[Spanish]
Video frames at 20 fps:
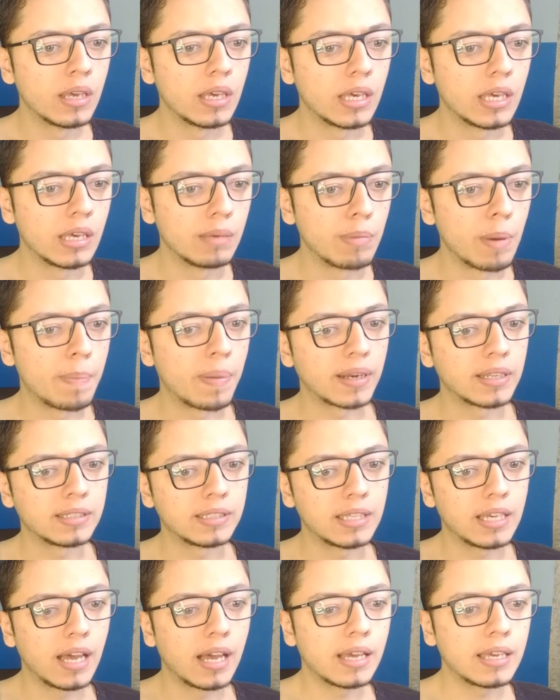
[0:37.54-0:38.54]
Y me
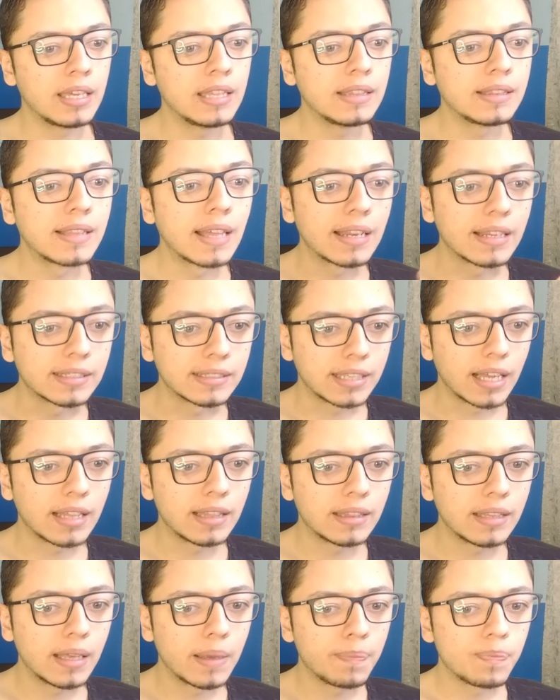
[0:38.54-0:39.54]
parecía
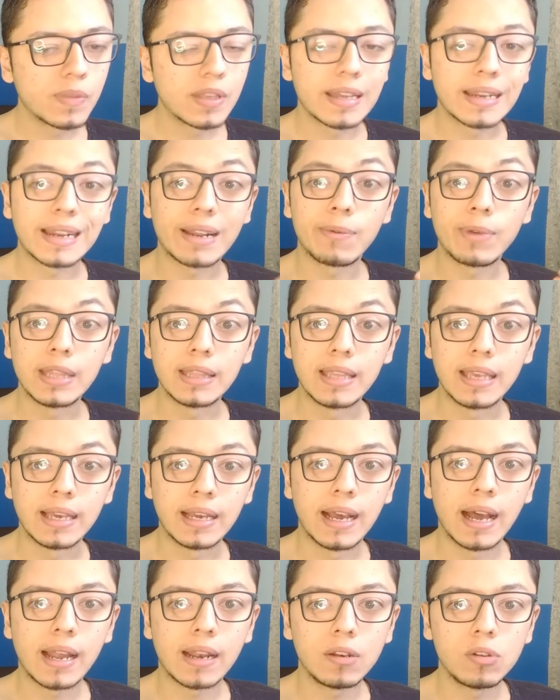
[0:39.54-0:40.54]
interesante
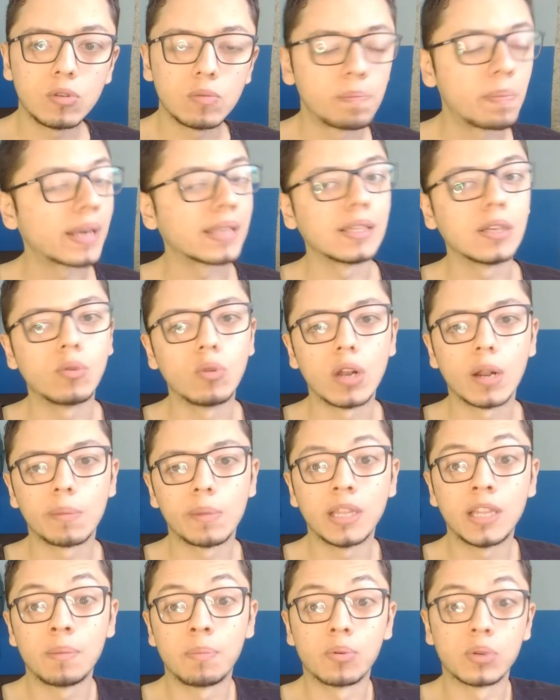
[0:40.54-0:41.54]
reivindicarlo,
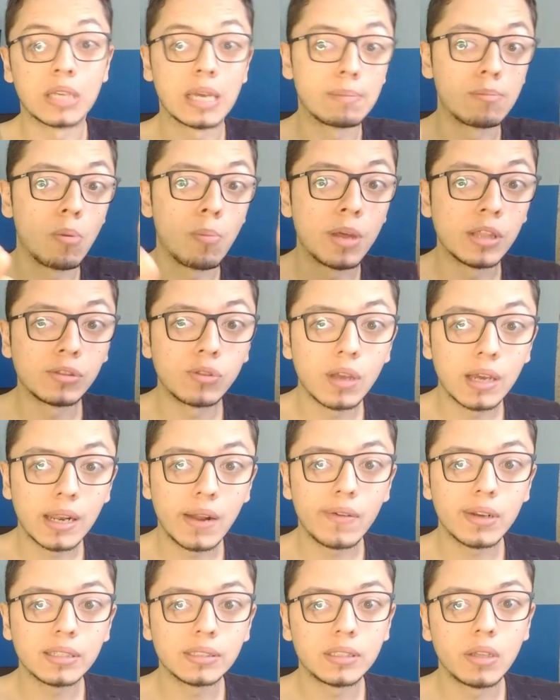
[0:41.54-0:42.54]
particularmente porque al momento de
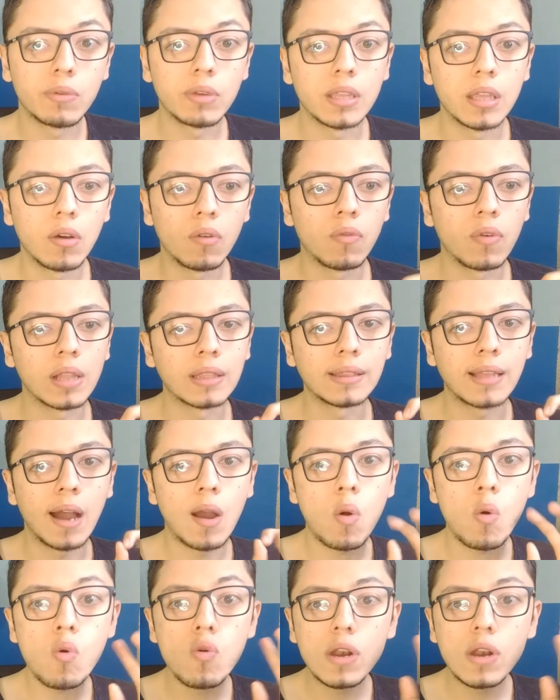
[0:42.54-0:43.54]
grabar este video falta
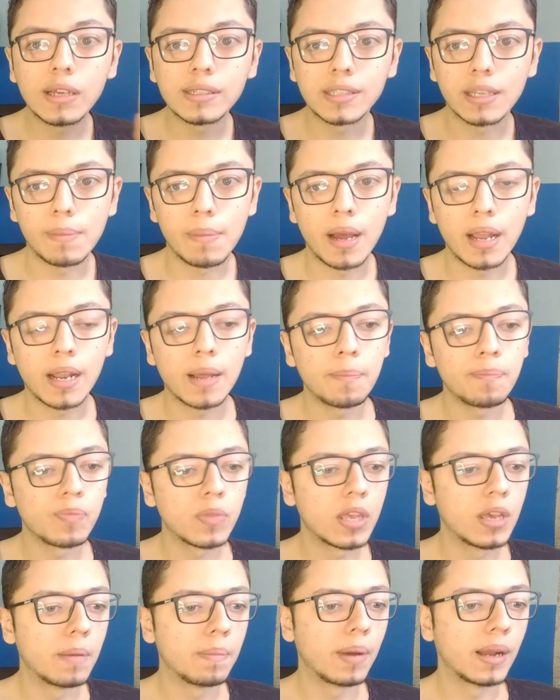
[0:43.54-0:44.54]
una semana
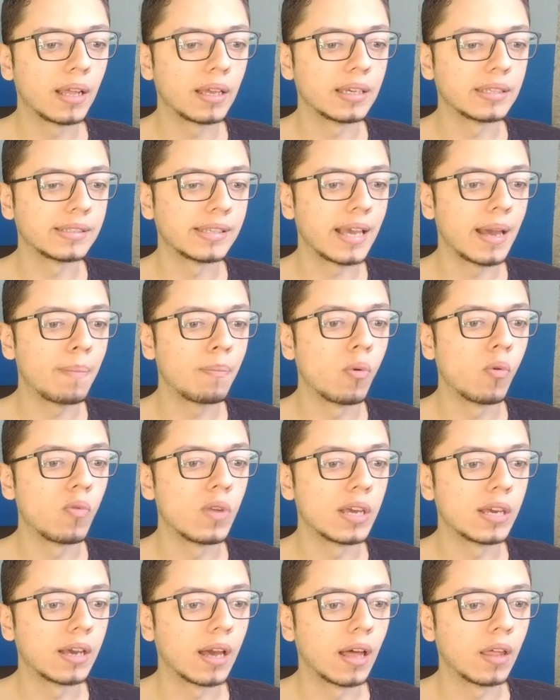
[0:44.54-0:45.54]
para que sea
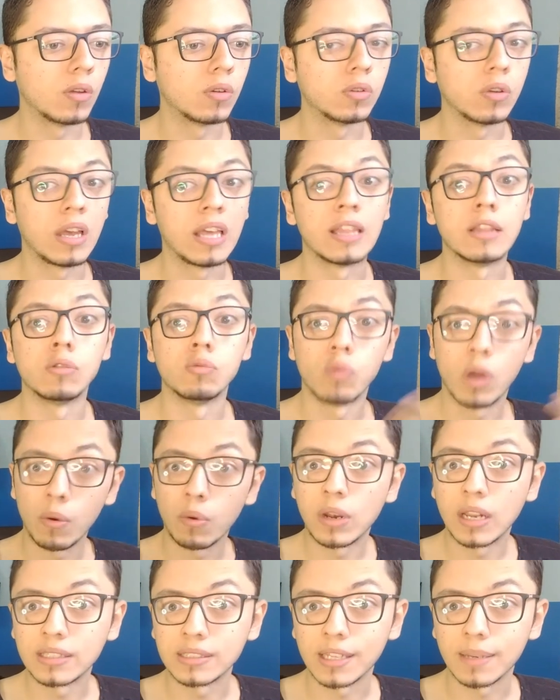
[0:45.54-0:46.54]
publicado el nuevo
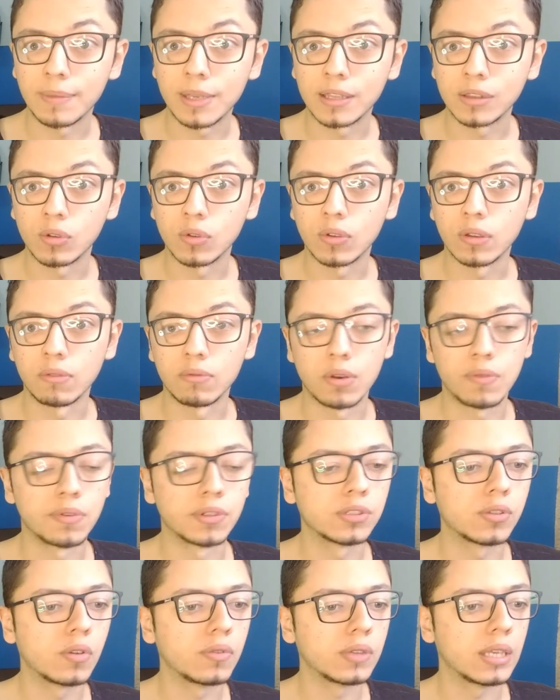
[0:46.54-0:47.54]
lanzamiento de
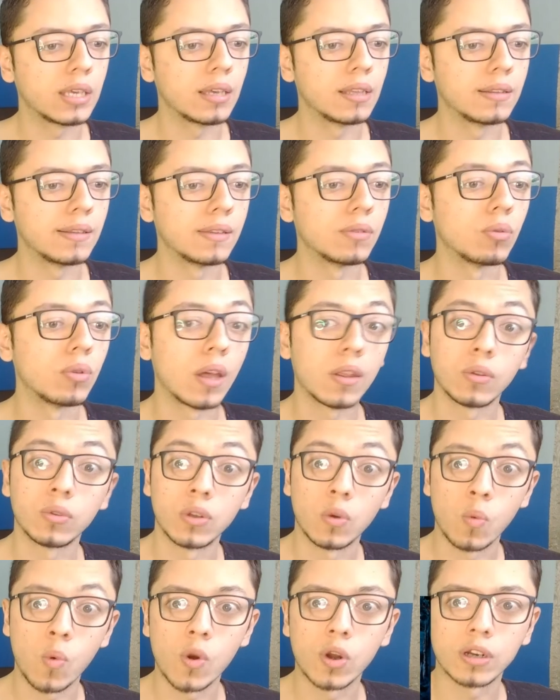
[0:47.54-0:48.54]
Rivers of Nihil titulado
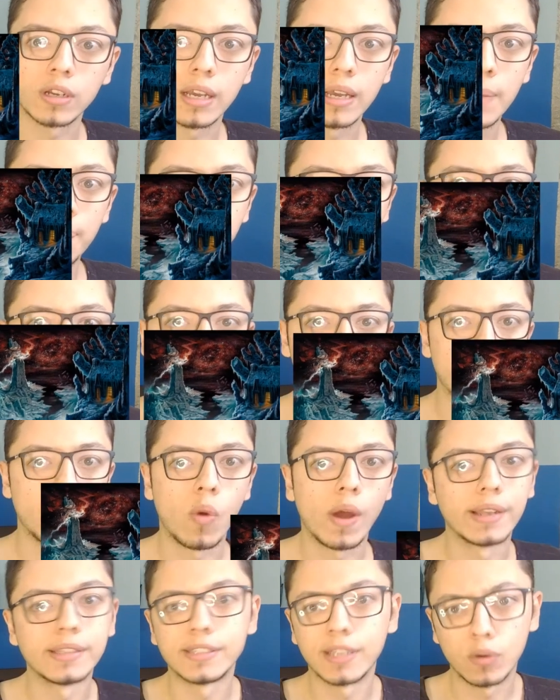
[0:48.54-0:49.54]
The Work, el
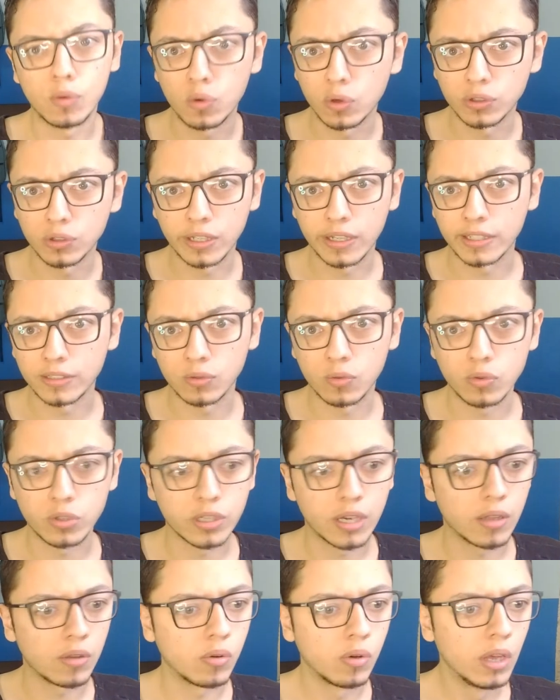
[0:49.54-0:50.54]
cual seguro será
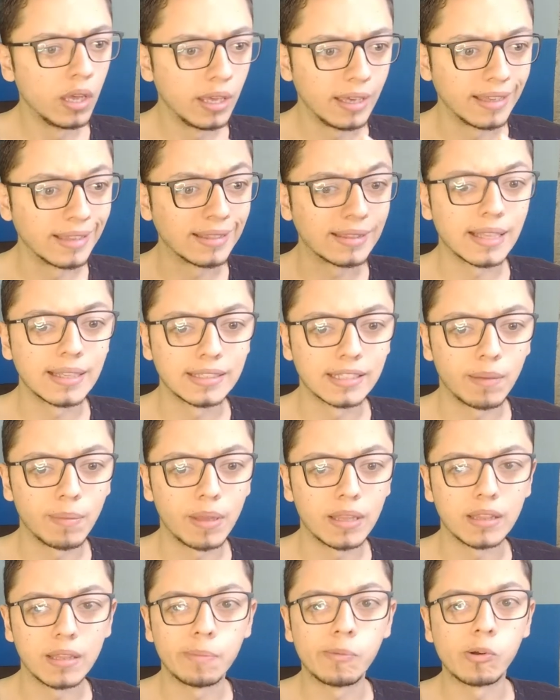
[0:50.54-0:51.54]
escuchado
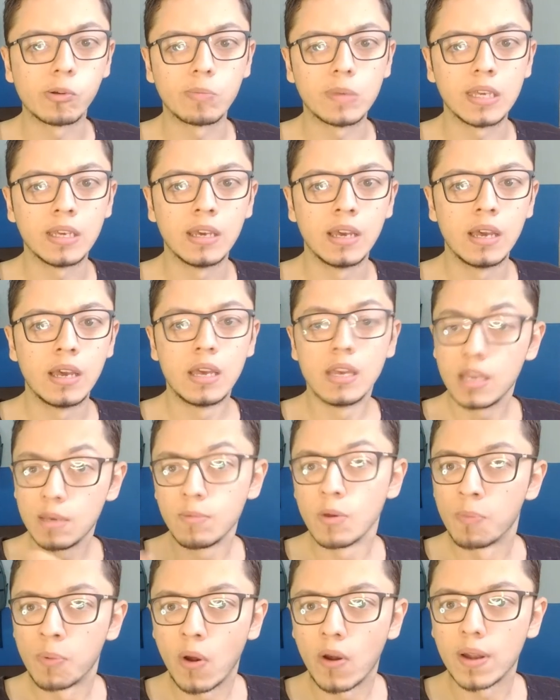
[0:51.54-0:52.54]
intensamente por mí y
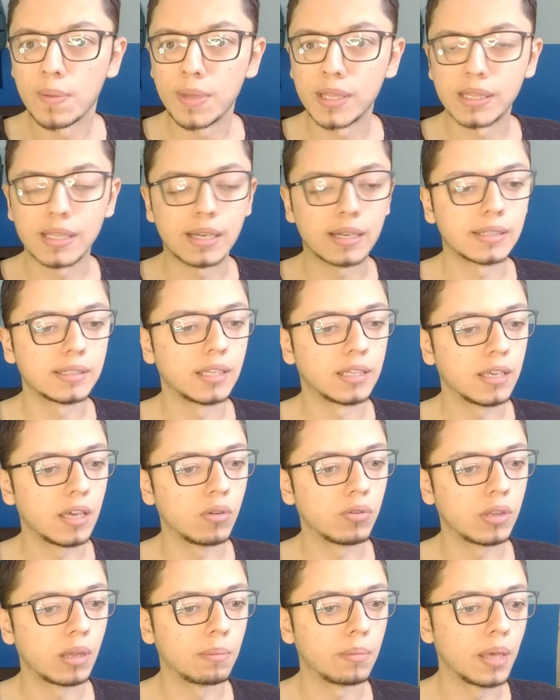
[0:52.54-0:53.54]
muy probablemente reseñado
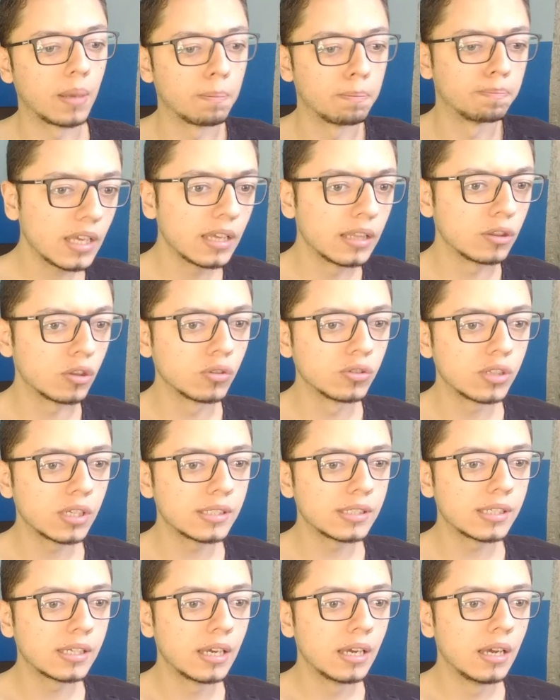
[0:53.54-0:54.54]
también.
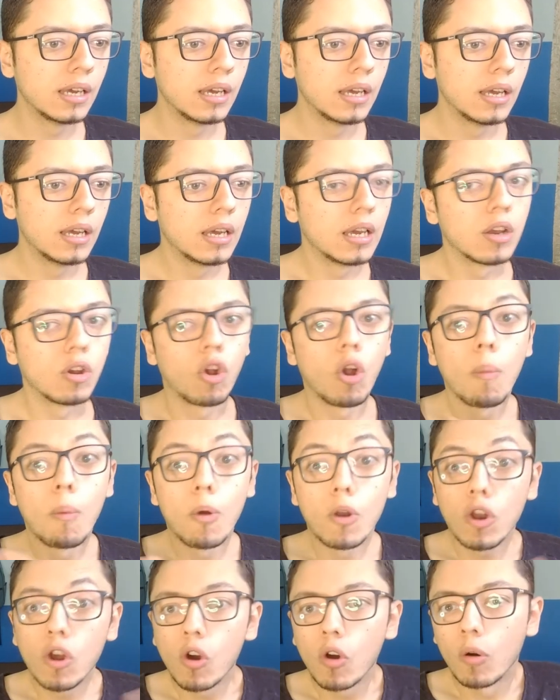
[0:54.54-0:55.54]
Entonces, ¿cómo
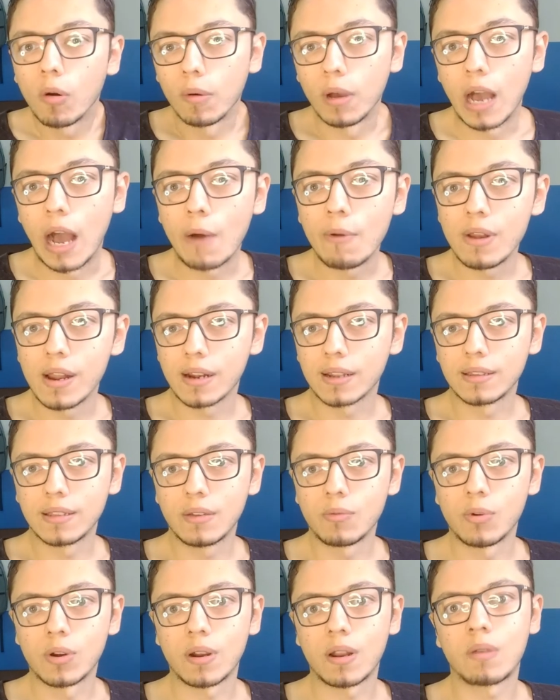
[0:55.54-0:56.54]
no hablar de
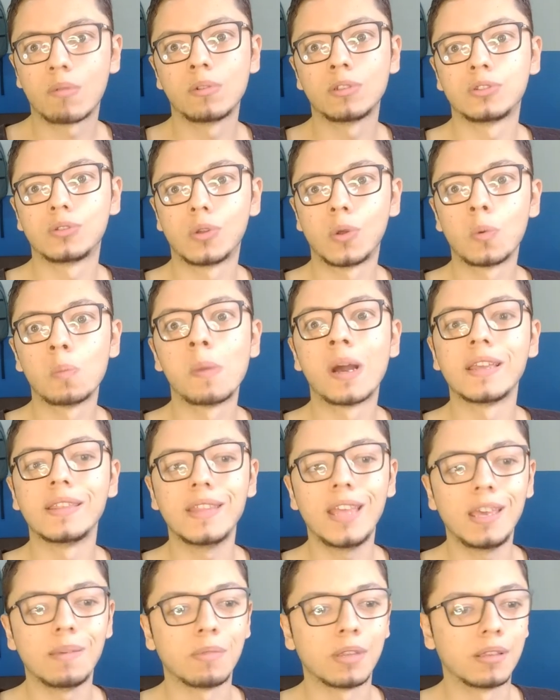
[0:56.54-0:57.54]
Where I Will Know My
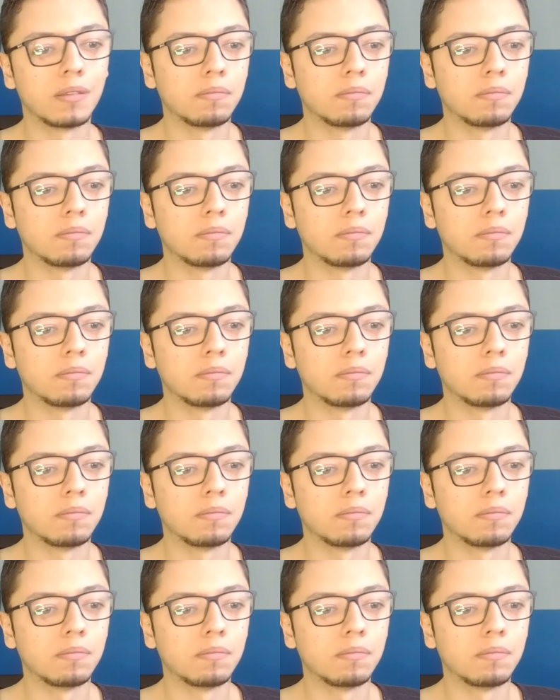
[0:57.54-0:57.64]
Name?